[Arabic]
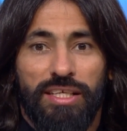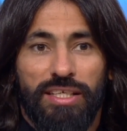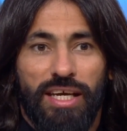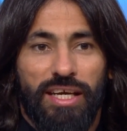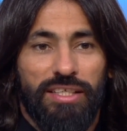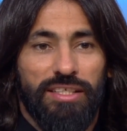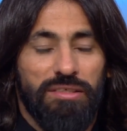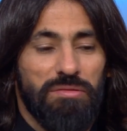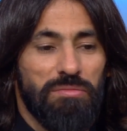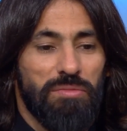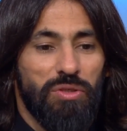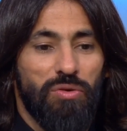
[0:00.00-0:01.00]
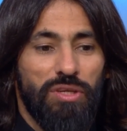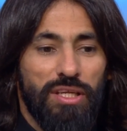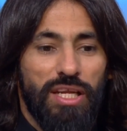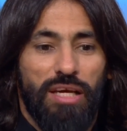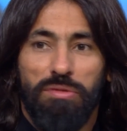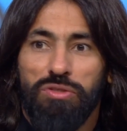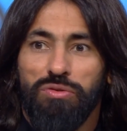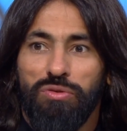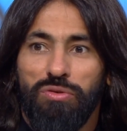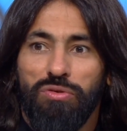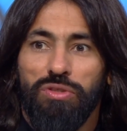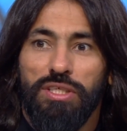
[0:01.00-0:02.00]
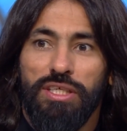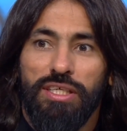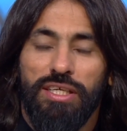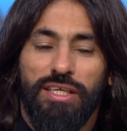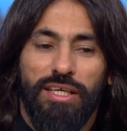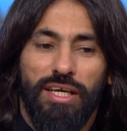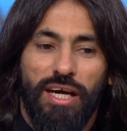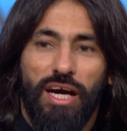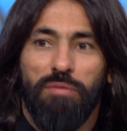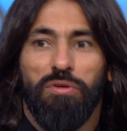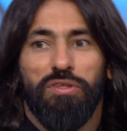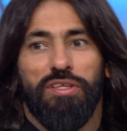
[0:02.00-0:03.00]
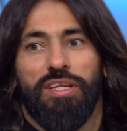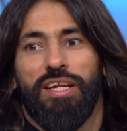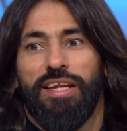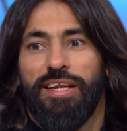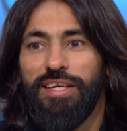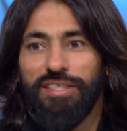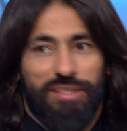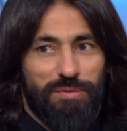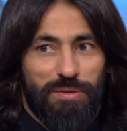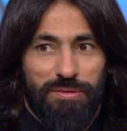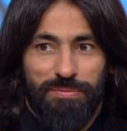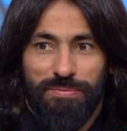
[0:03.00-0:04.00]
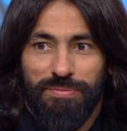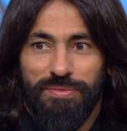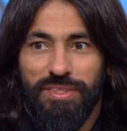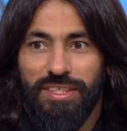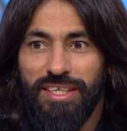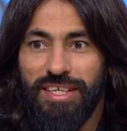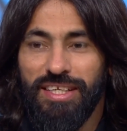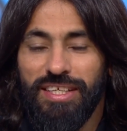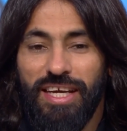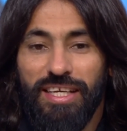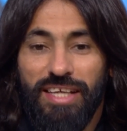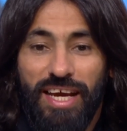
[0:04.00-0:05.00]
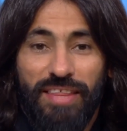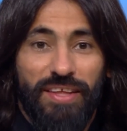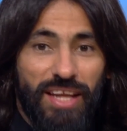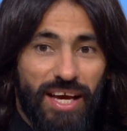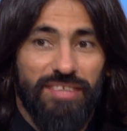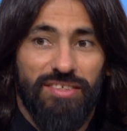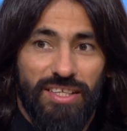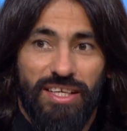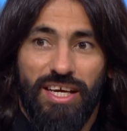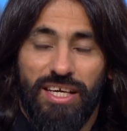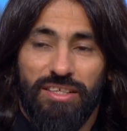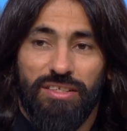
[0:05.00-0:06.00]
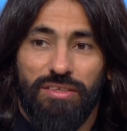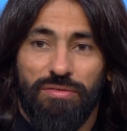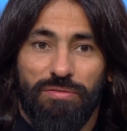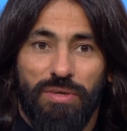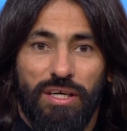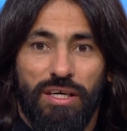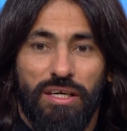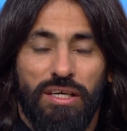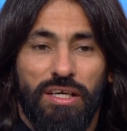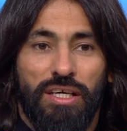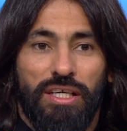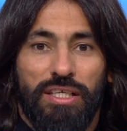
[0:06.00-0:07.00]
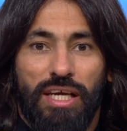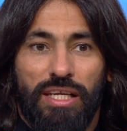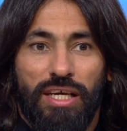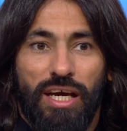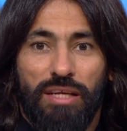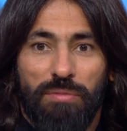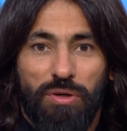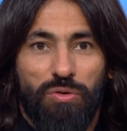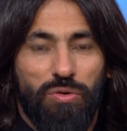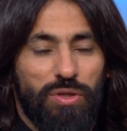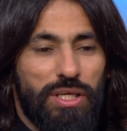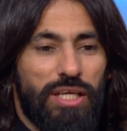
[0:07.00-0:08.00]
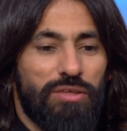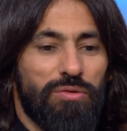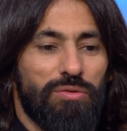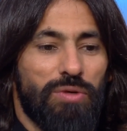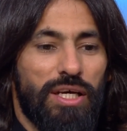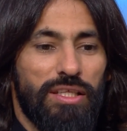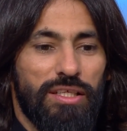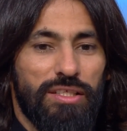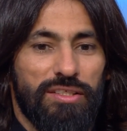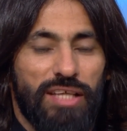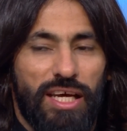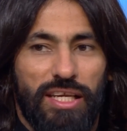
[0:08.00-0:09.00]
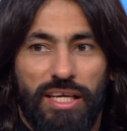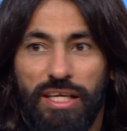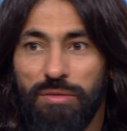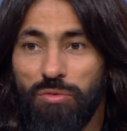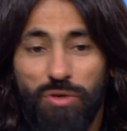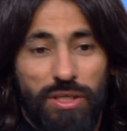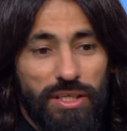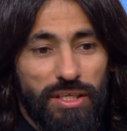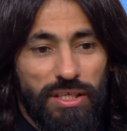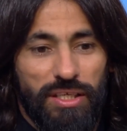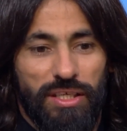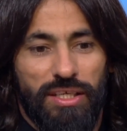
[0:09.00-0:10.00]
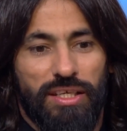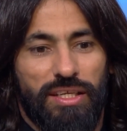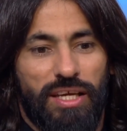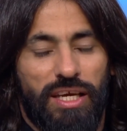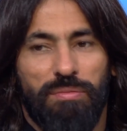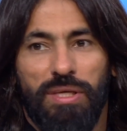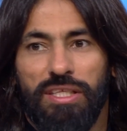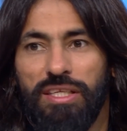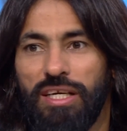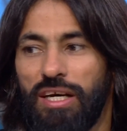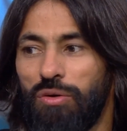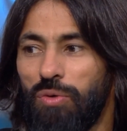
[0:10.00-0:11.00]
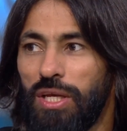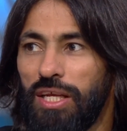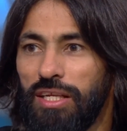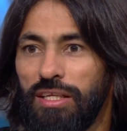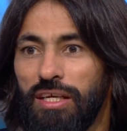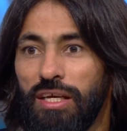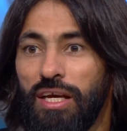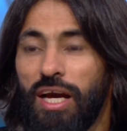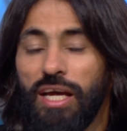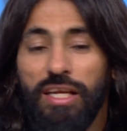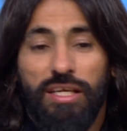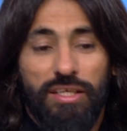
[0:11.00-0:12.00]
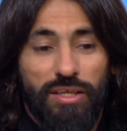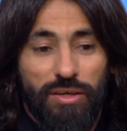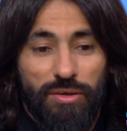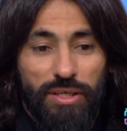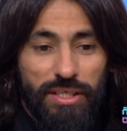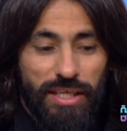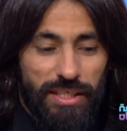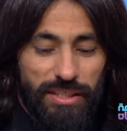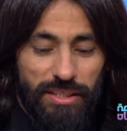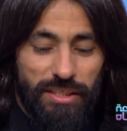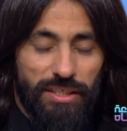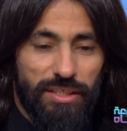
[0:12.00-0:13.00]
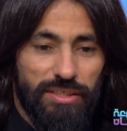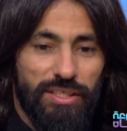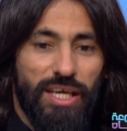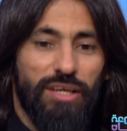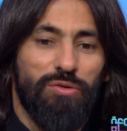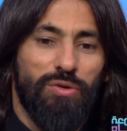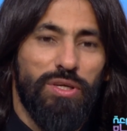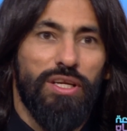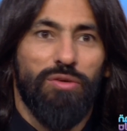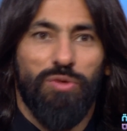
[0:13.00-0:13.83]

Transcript: يعني بيقول للاعب السعودي امر تدلل اشتمه يعني هذا الحاصل الان ف يعني انا بقول يعني وهذه الرساله يعني مو لعيبتنا ولا ال... انا يعني رساله لكل